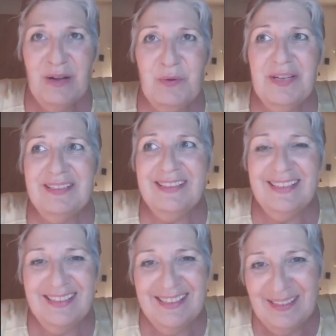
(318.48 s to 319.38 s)
e
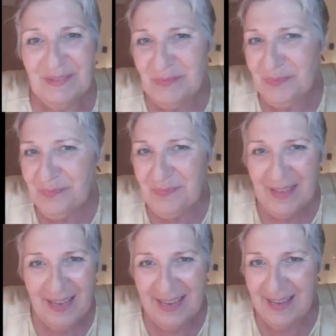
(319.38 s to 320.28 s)
quindi
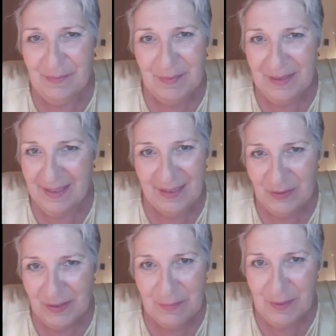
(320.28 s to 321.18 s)
mi
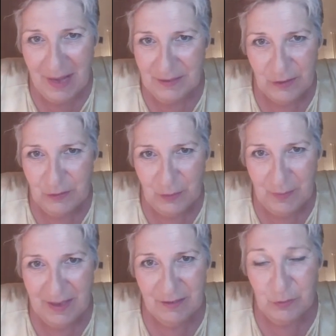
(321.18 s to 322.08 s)
ero arrabbiata,
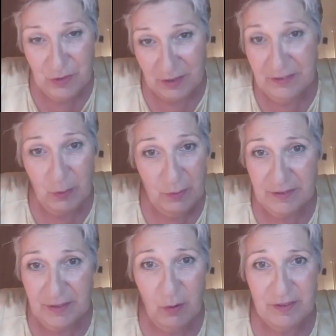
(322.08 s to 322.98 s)
insomma, è successa
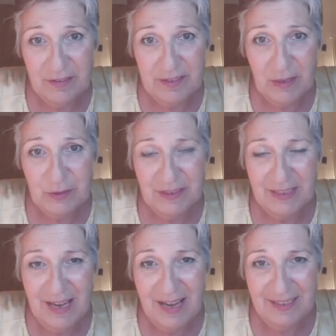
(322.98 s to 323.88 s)
questa cosa
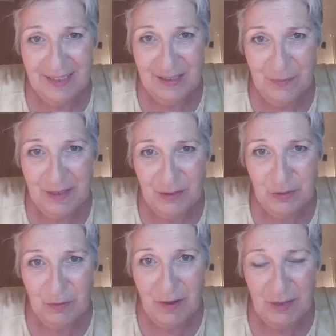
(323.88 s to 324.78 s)
straordinaria che mi
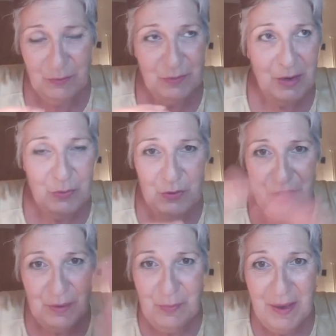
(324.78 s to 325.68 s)
ritrovai in una
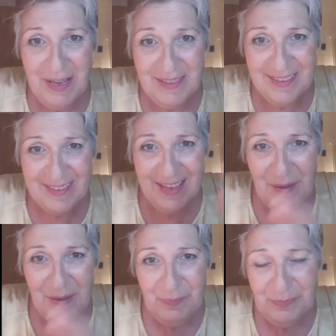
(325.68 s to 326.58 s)
luce
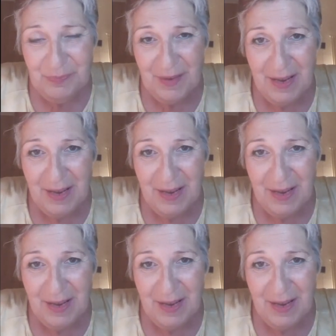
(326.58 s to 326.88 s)
immensa